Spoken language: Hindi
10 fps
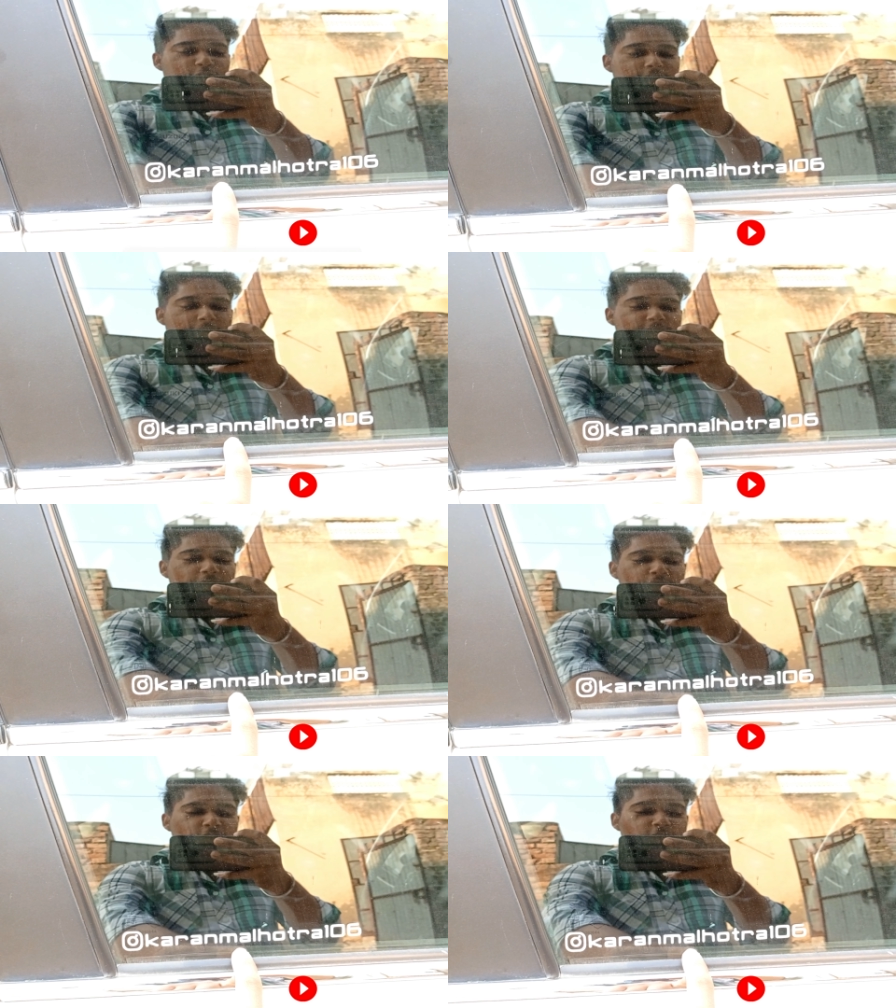मल्होत्रा
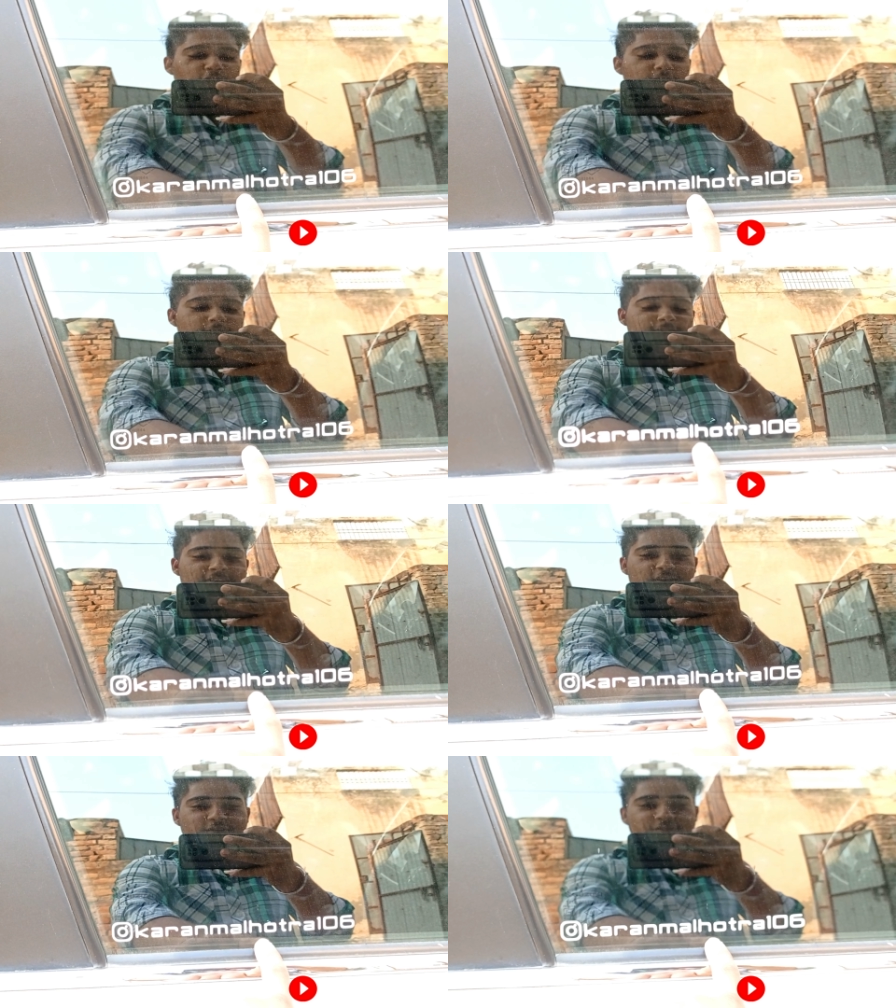वन ज़ीरो
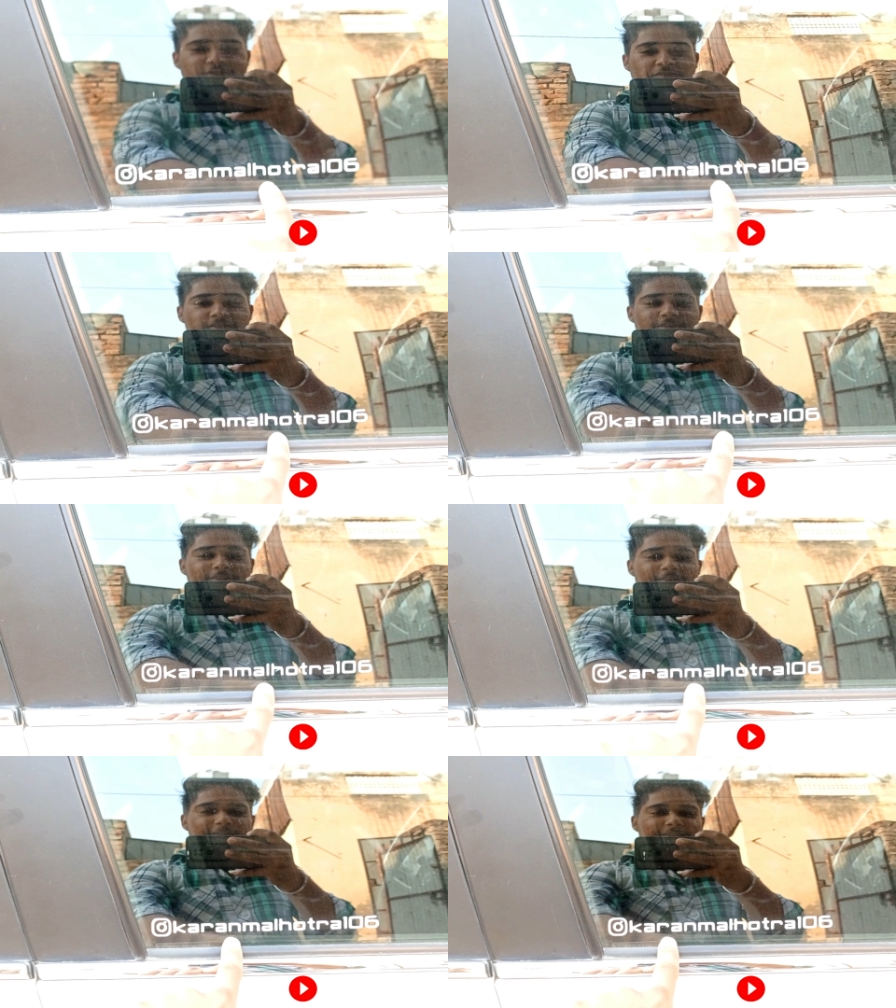सिक्स
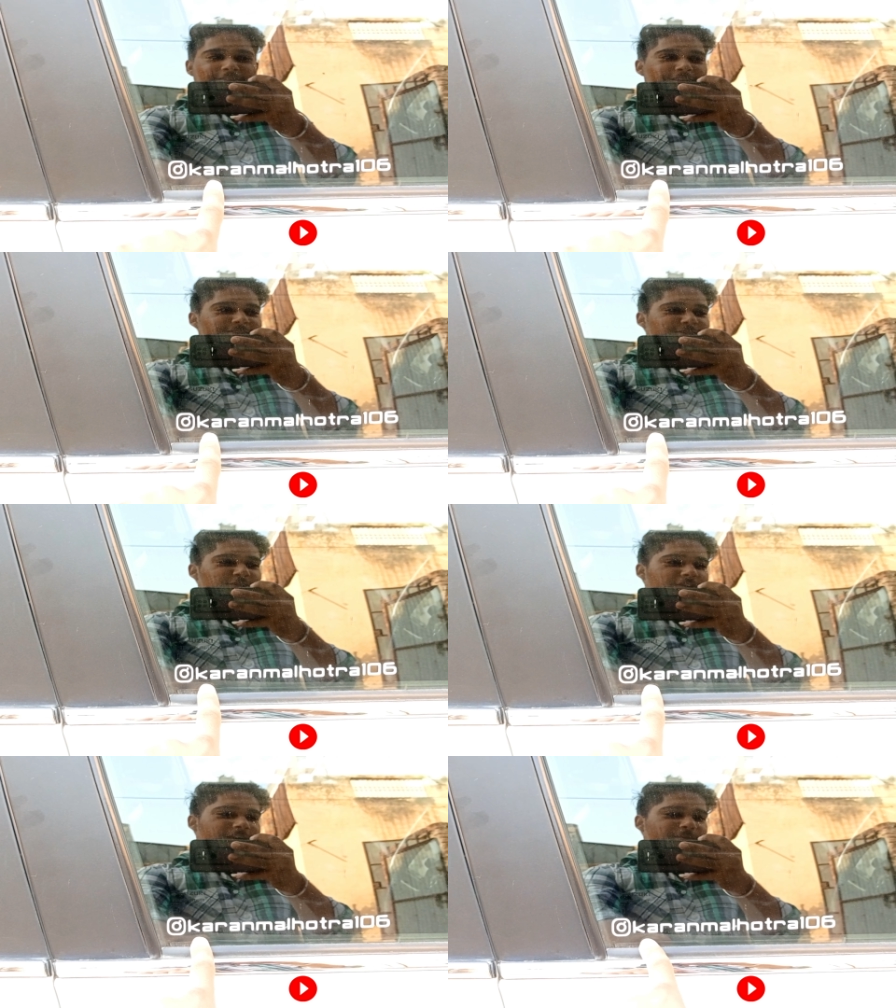देख
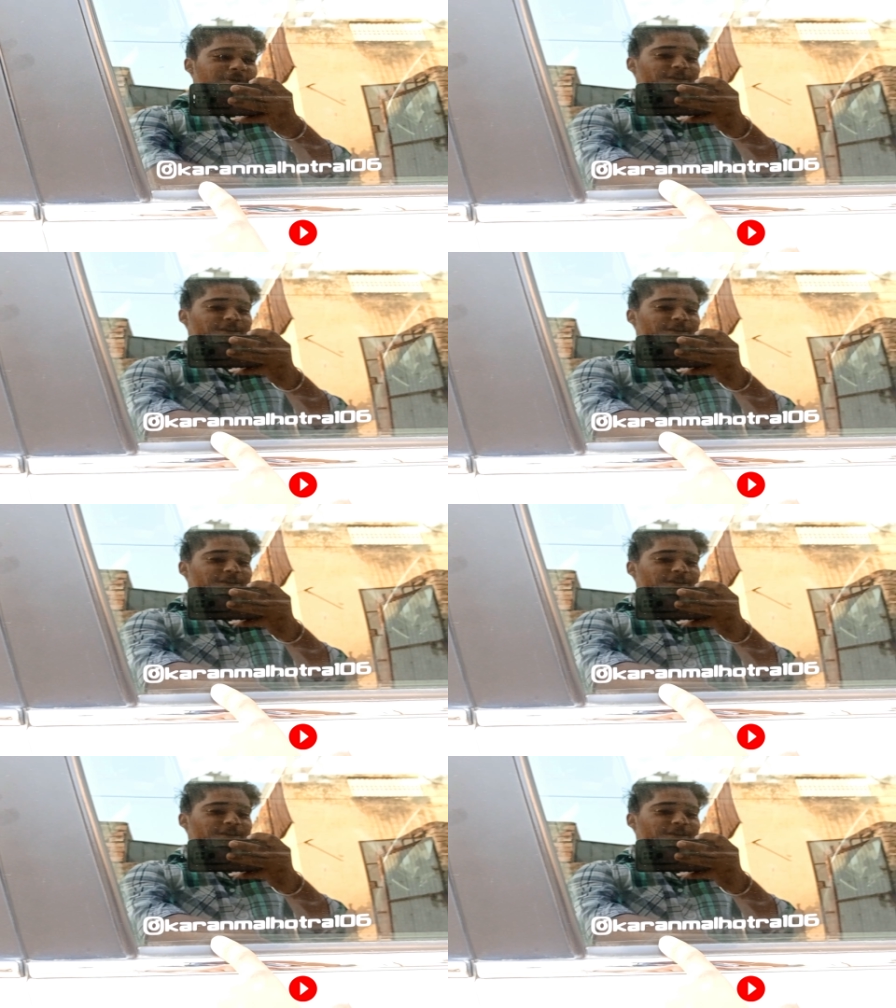सकते हो जाके